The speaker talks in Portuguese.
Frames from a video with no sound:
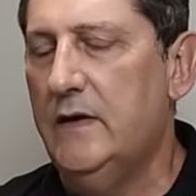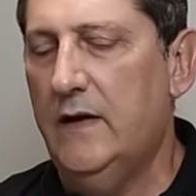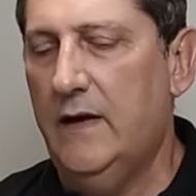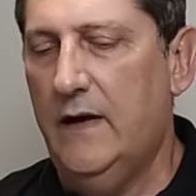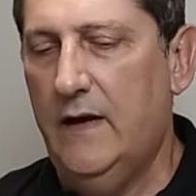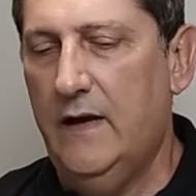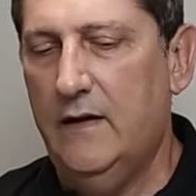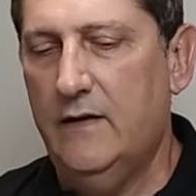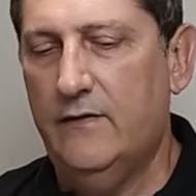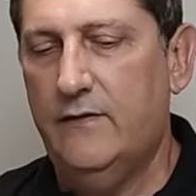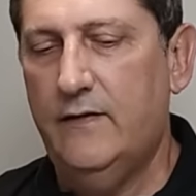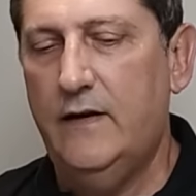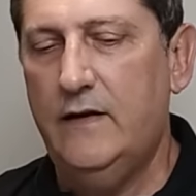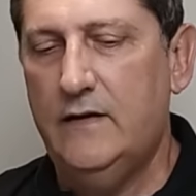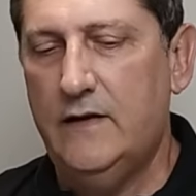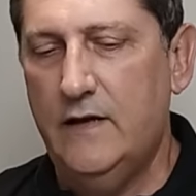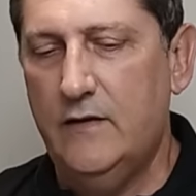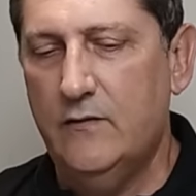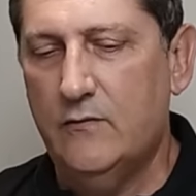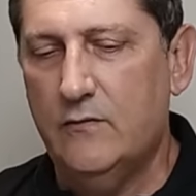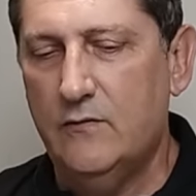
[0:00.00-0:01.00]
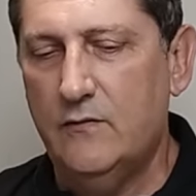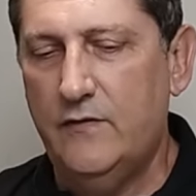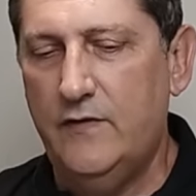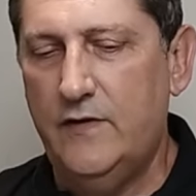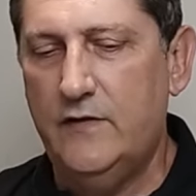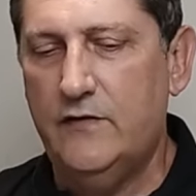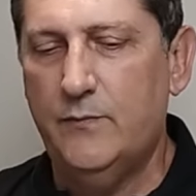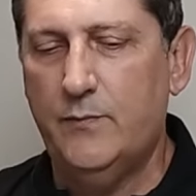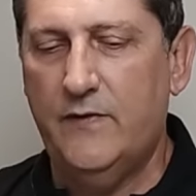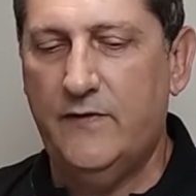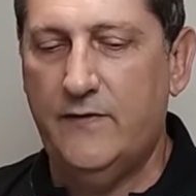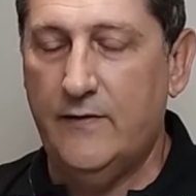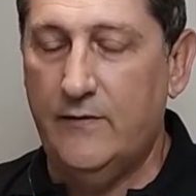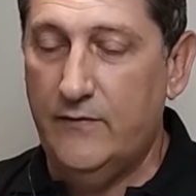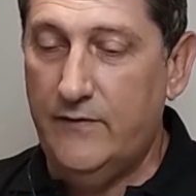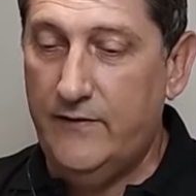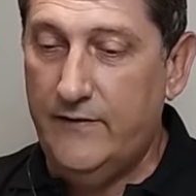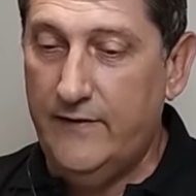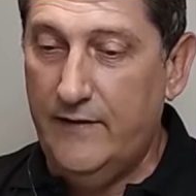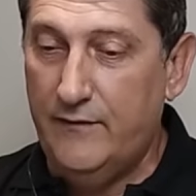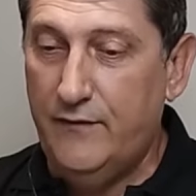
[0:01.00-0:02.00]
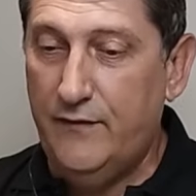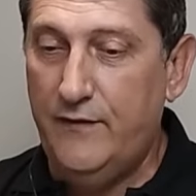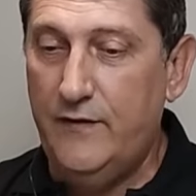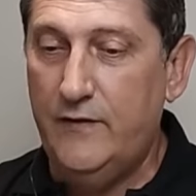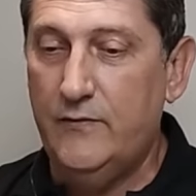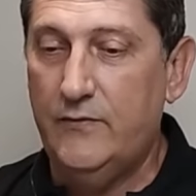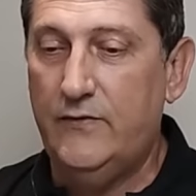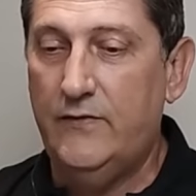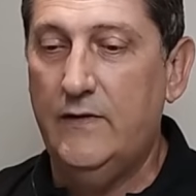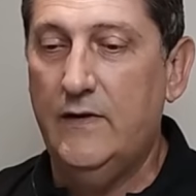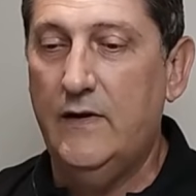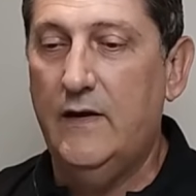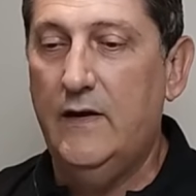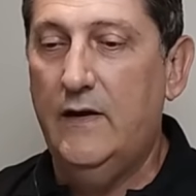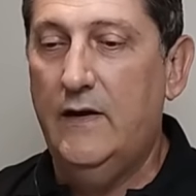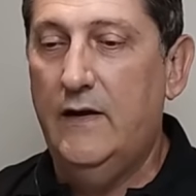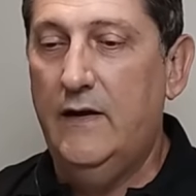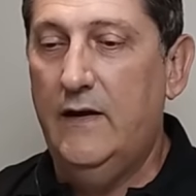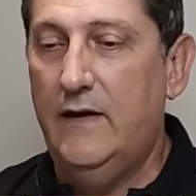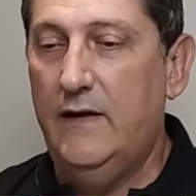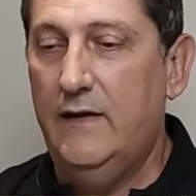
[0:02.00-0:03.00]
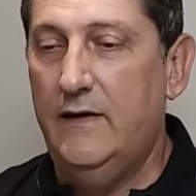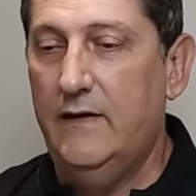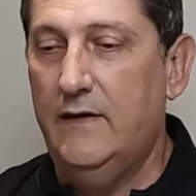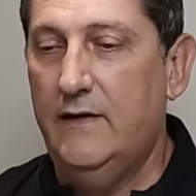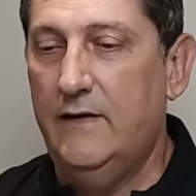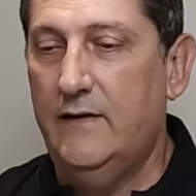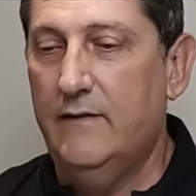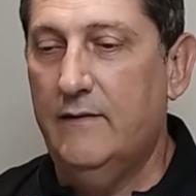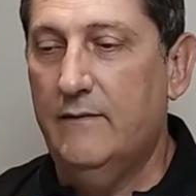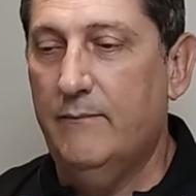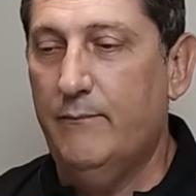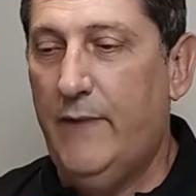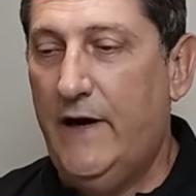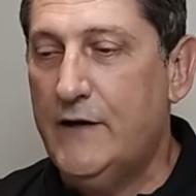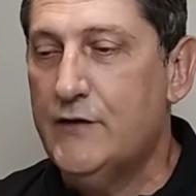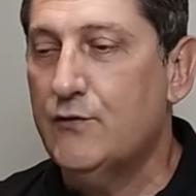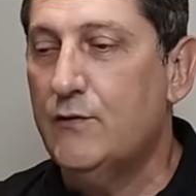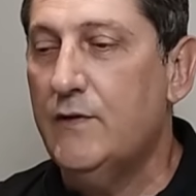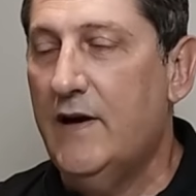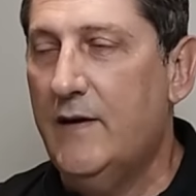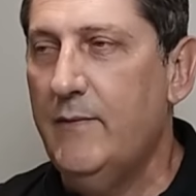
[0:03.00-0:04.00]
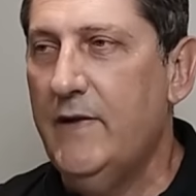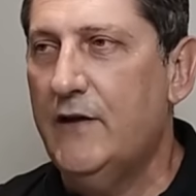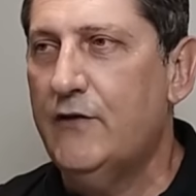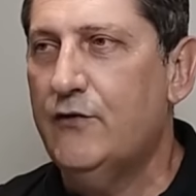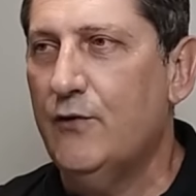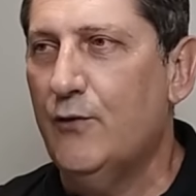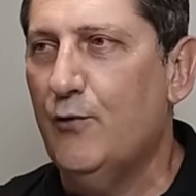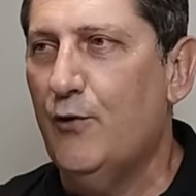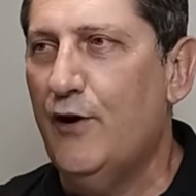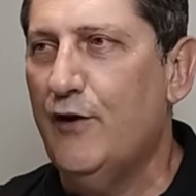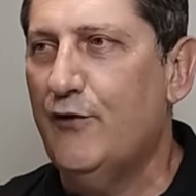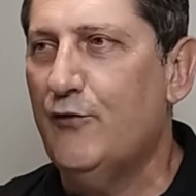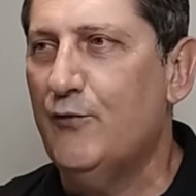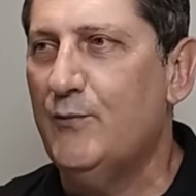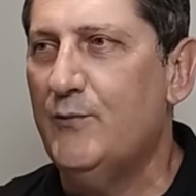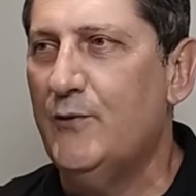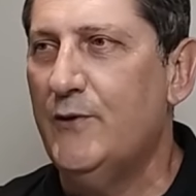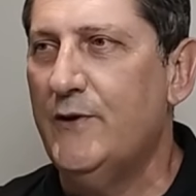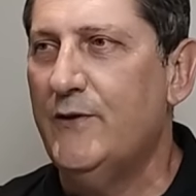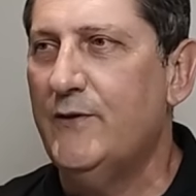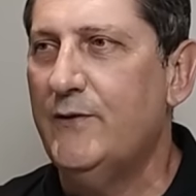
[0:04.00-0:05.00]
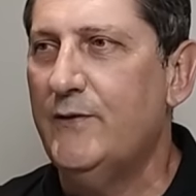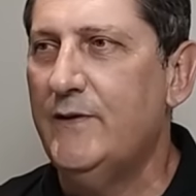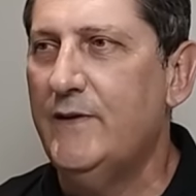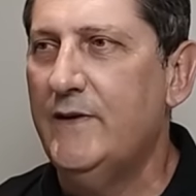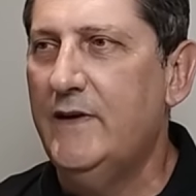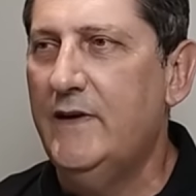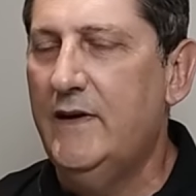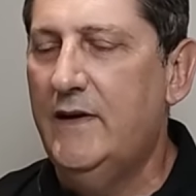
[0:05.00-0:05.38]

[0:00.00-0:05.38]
É, aceitei o convite, porque são desafios e particularmente eu gosto muito.